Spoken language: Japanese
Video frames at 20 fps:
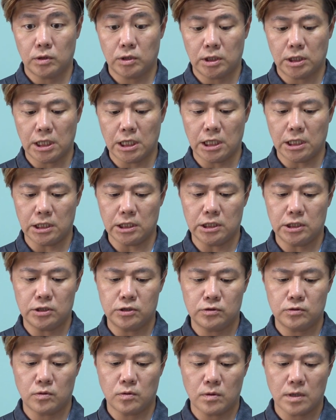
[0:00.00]
てい
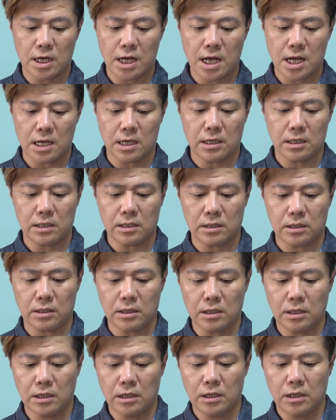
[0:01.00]
るのが
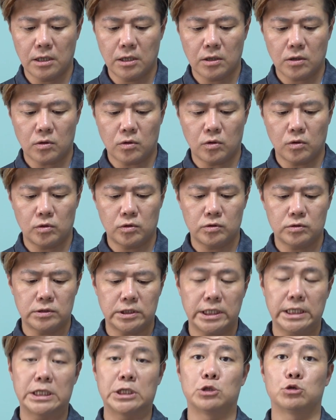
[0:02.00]

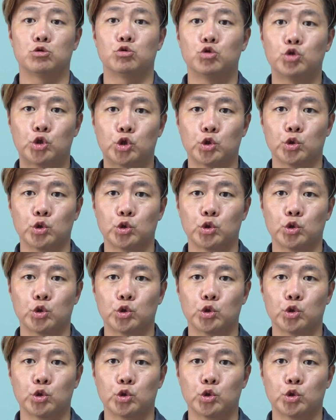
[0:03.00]
コルネリウ